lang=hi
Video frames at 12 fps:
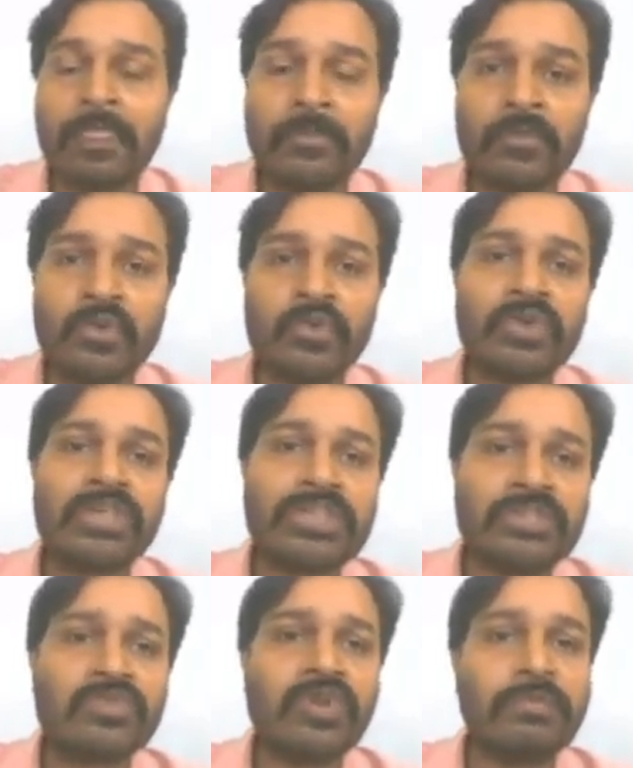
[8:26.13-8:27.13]
तो
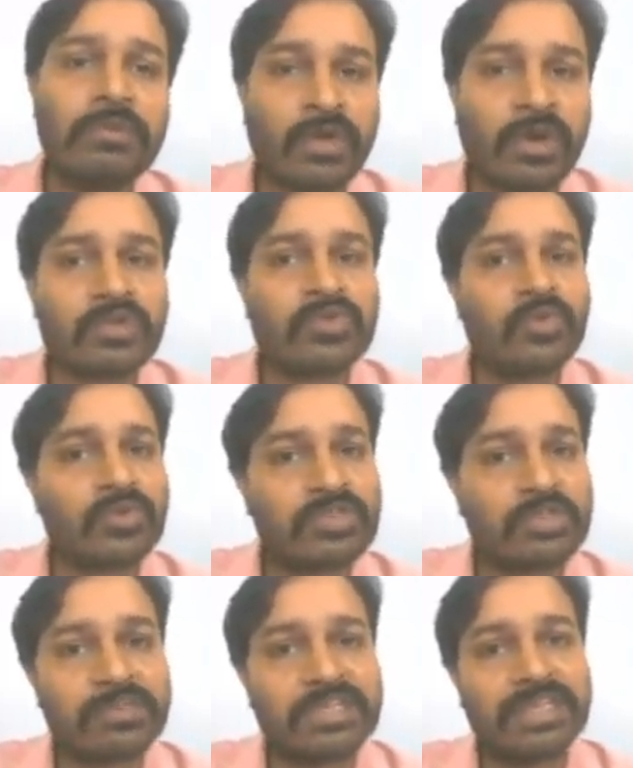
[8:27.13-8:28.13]
नोटेशंस को हमें बहुत सोच
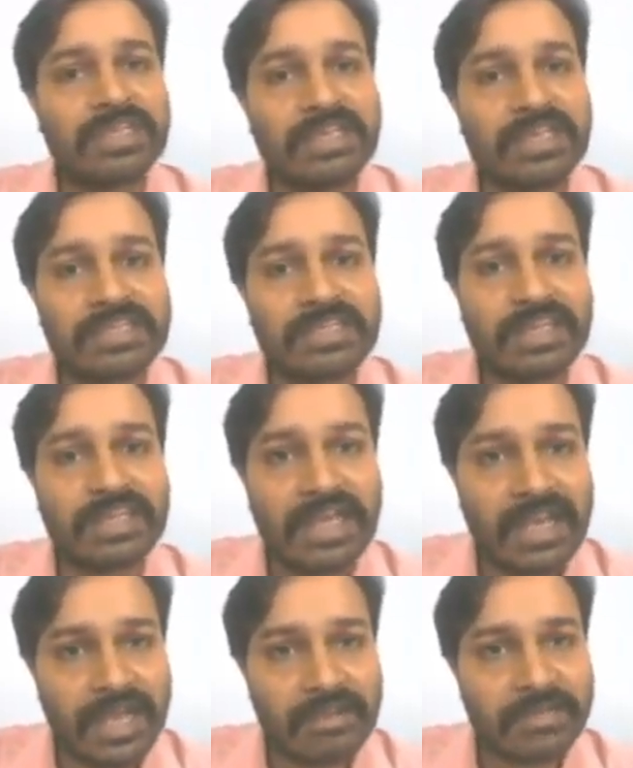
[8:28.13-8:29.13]
समझ के लेना चाहिए
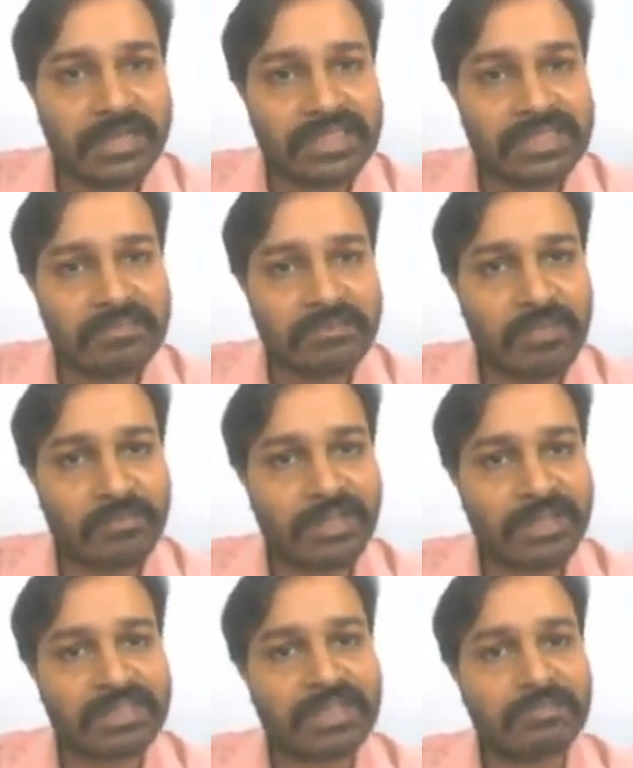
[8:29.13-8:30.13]
अब देखिए जैसे मैं आपको
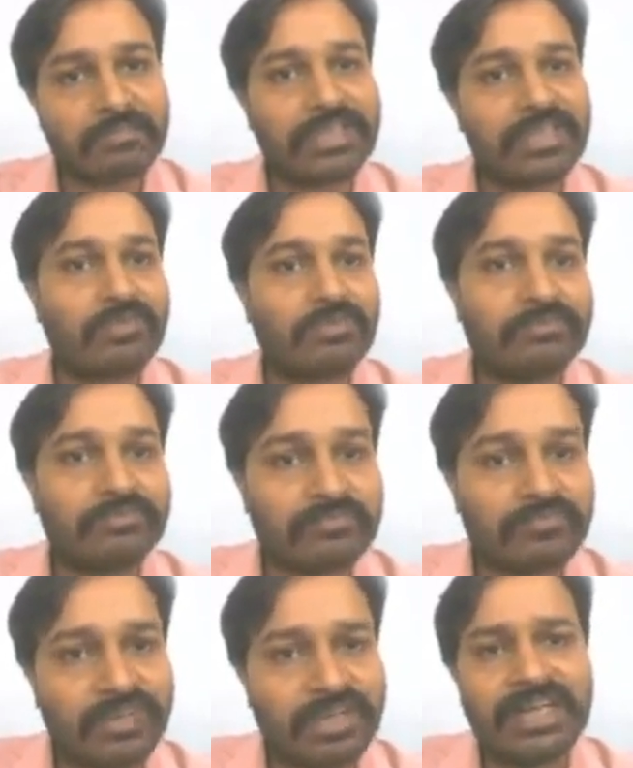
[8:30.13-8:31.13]
एक एग्जाम्पल देता
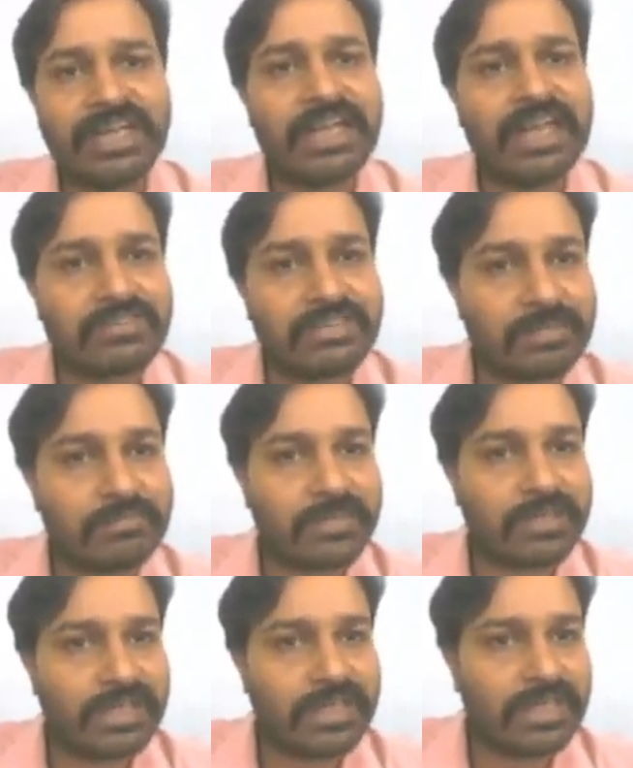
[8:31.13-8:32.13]
हूँ डेली लाइफ एग्जाम्पल